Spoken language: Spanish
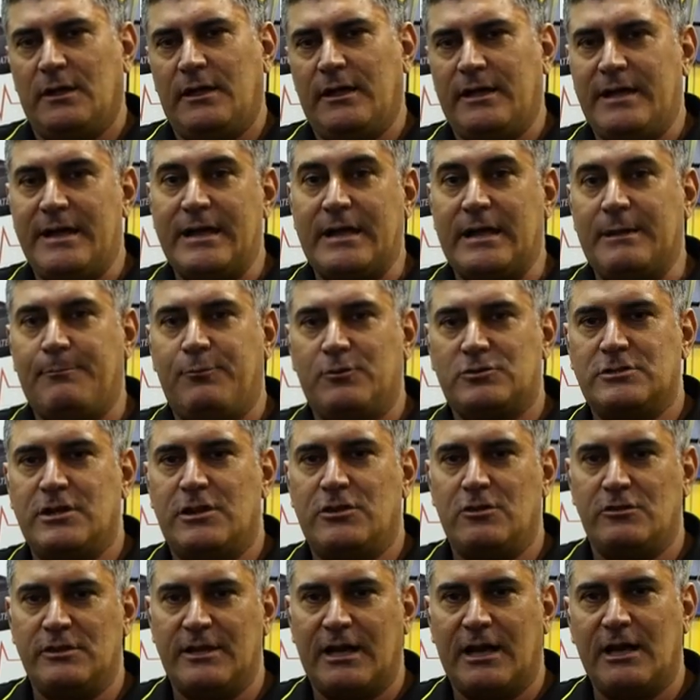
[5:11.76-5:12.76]
en qué
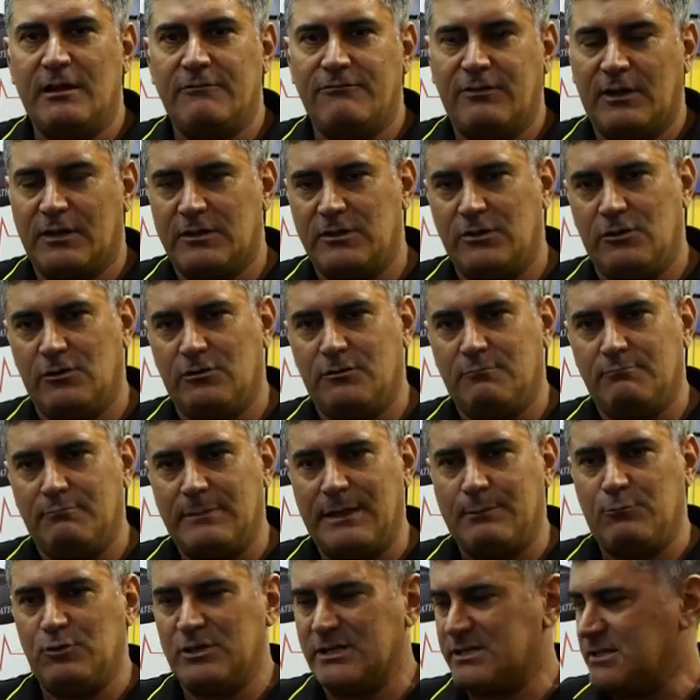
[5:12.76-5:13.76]
posición de calefacción,
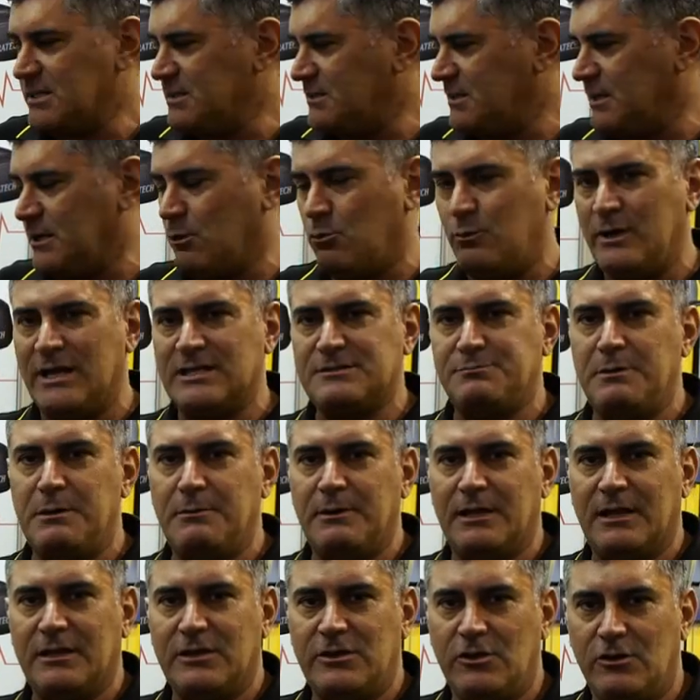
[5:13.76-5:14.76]
vamos a sentir unas
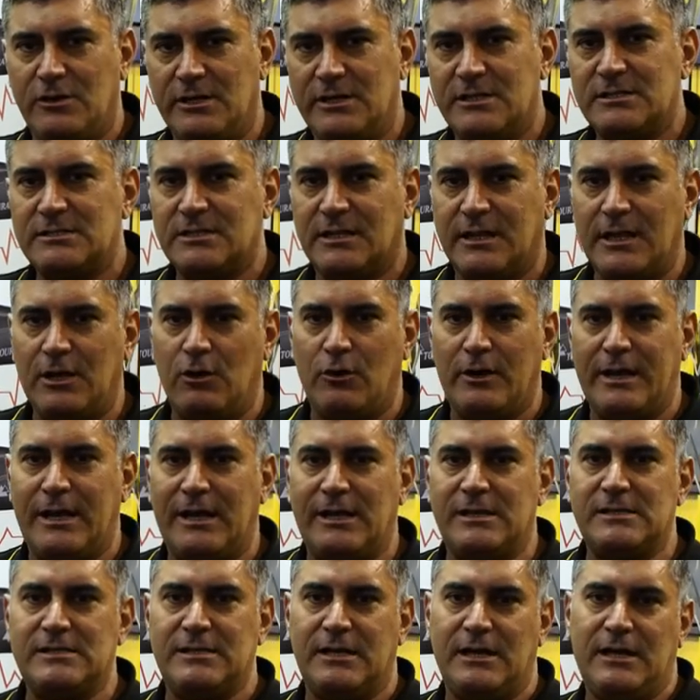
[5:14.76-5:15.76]
vibraciones que lo que
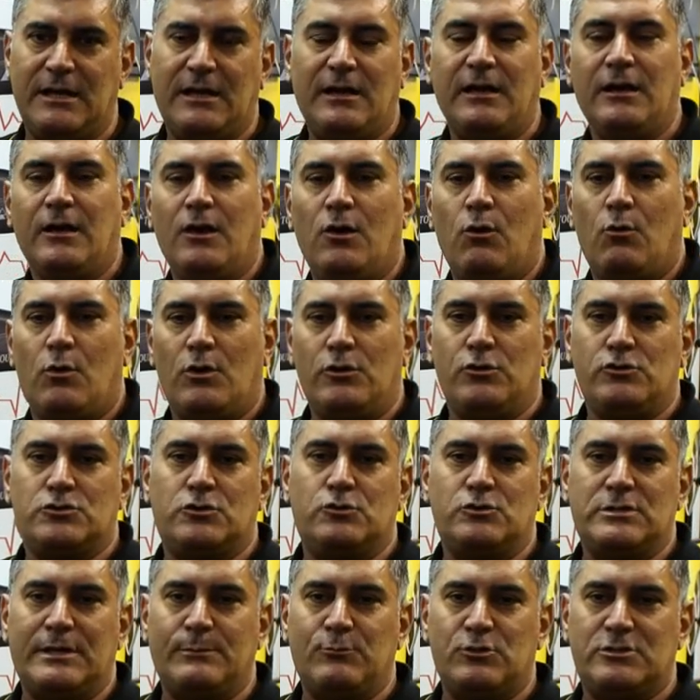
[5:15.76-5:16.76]
harán será, cuando
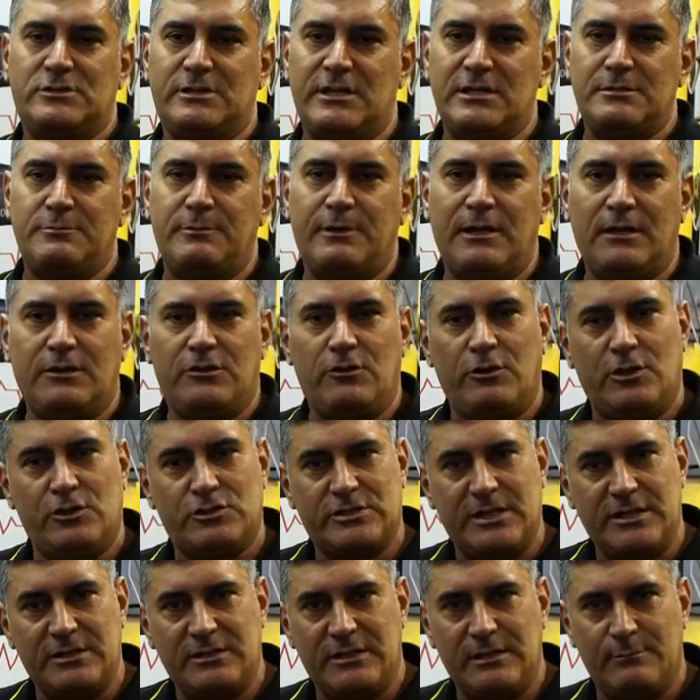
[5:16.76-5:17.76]
escuchamos tres vibraciones,
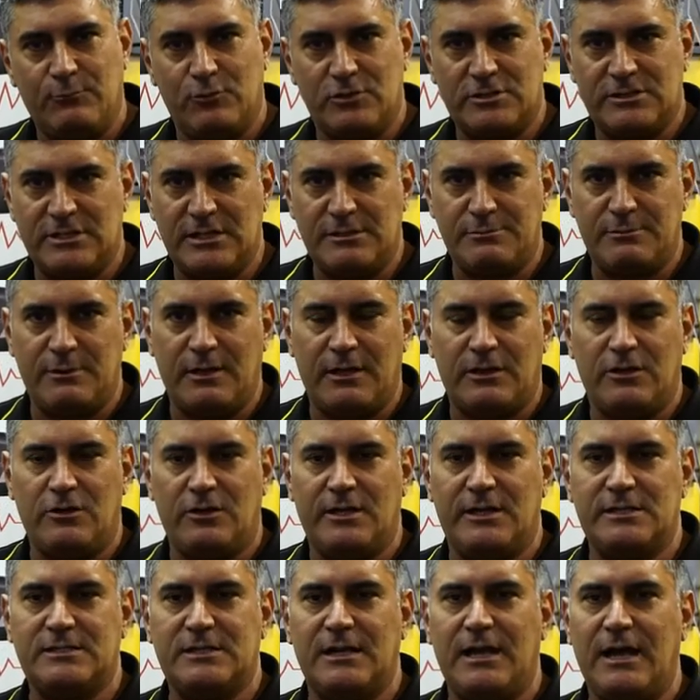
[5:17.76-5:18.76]
sentimos tres
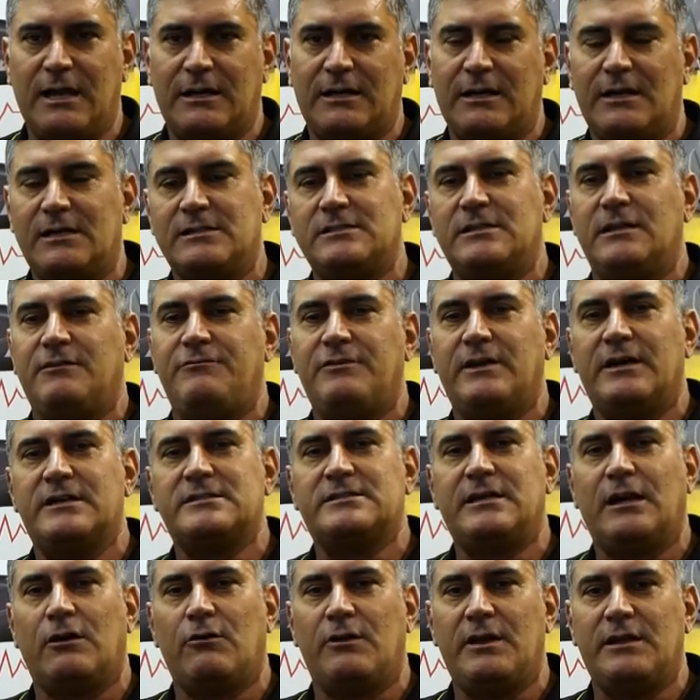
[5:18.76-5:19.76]
vibraciones largas, significa que
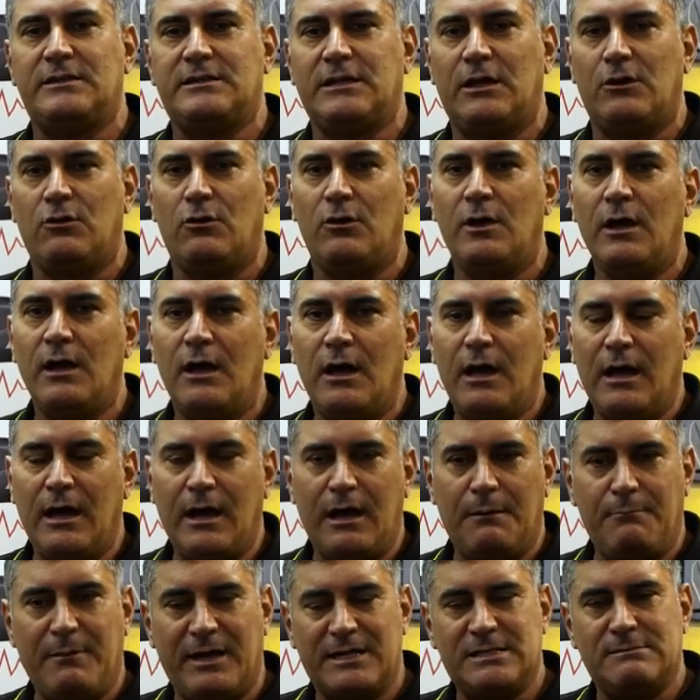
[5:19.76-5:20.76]
está conectado
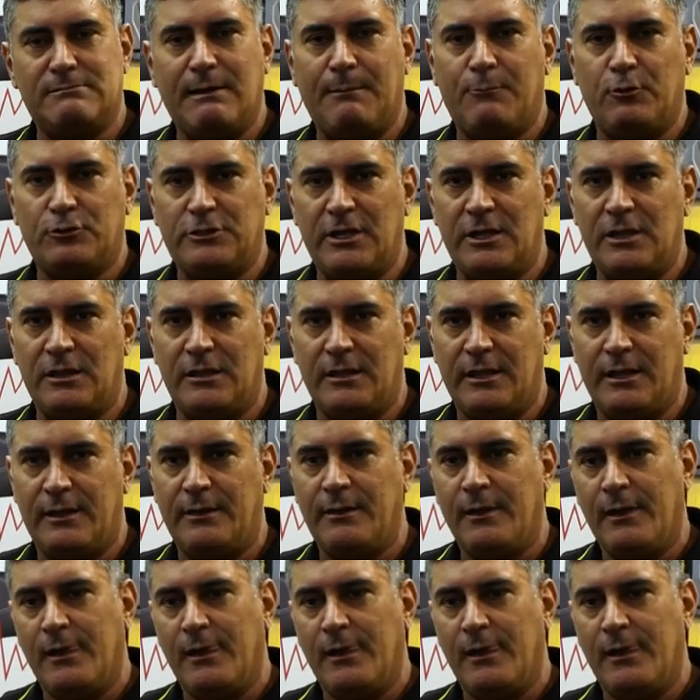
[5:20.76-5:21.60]
a máxima potencia.